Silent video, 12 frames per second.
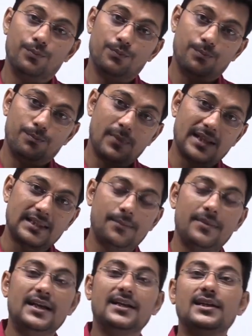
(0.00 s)

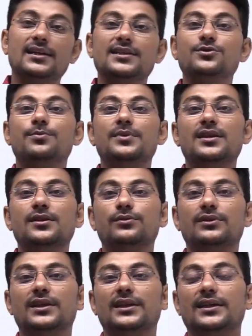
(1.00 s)
मैथमेटिकली जो मीन
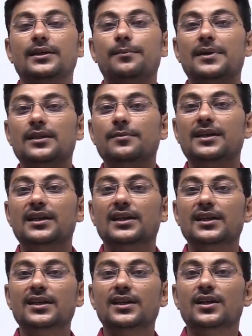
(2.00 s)
होते हैं या
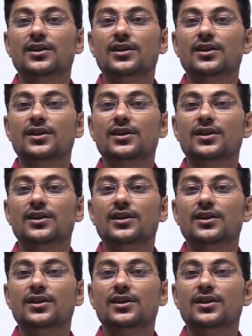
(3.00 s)
मैथमेटिकली